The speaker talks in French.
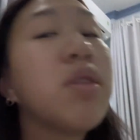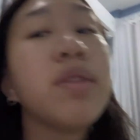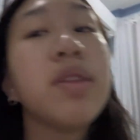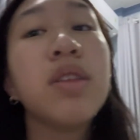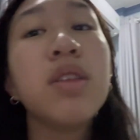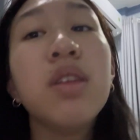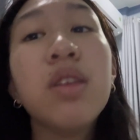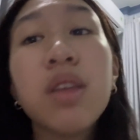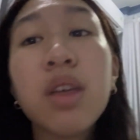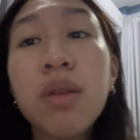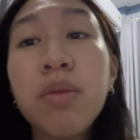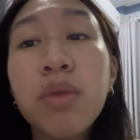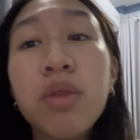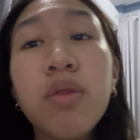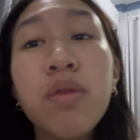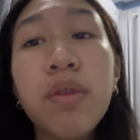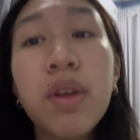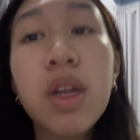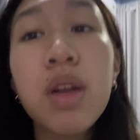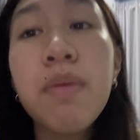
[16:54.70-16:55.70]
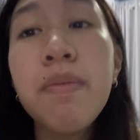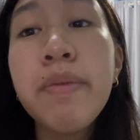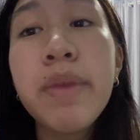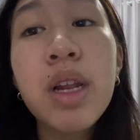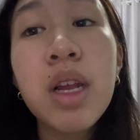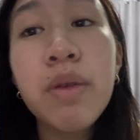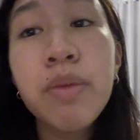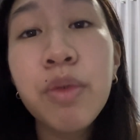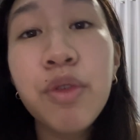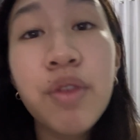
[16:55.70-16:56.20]
ça c'est une très bonne nouvelle, mais
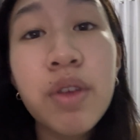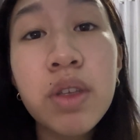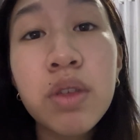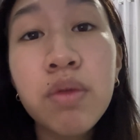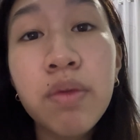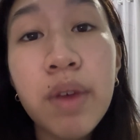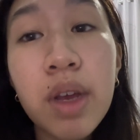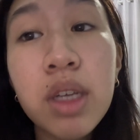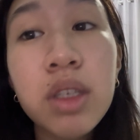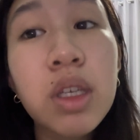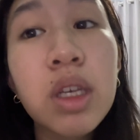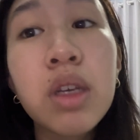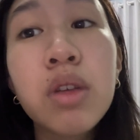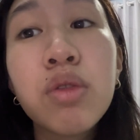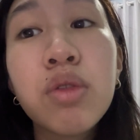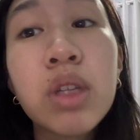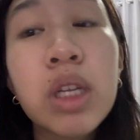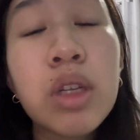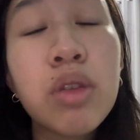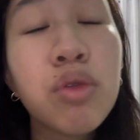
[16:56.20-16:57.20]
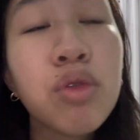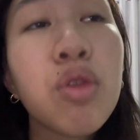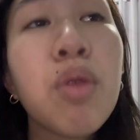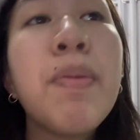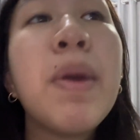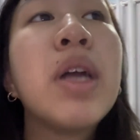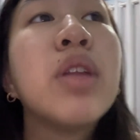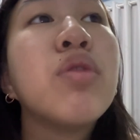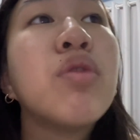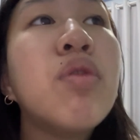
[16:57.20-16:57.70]
la mauvaise nouvelle c'est que je n'ai toujours
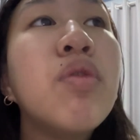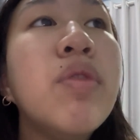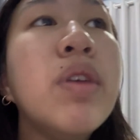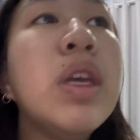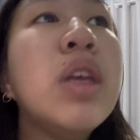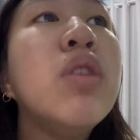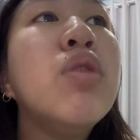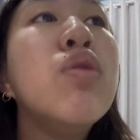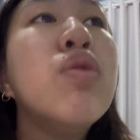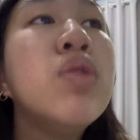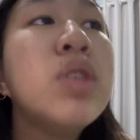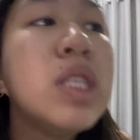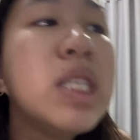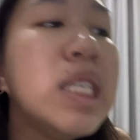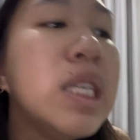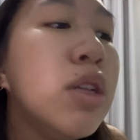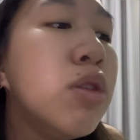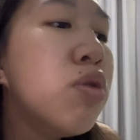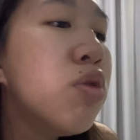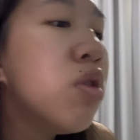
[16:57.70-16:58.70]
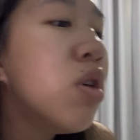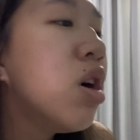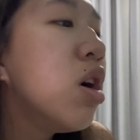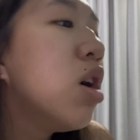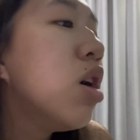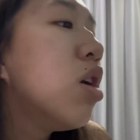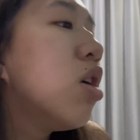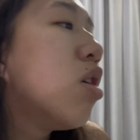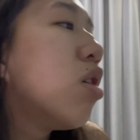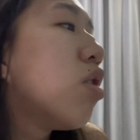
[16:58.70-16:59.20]
pas trouvé de stylo,
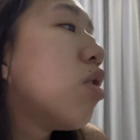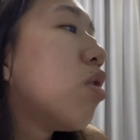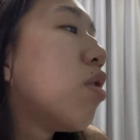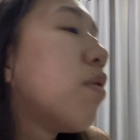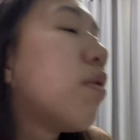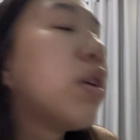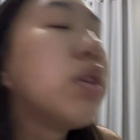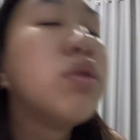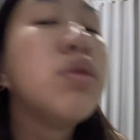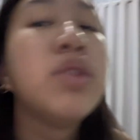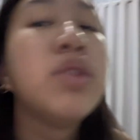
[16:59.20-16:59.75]
euh, enfin de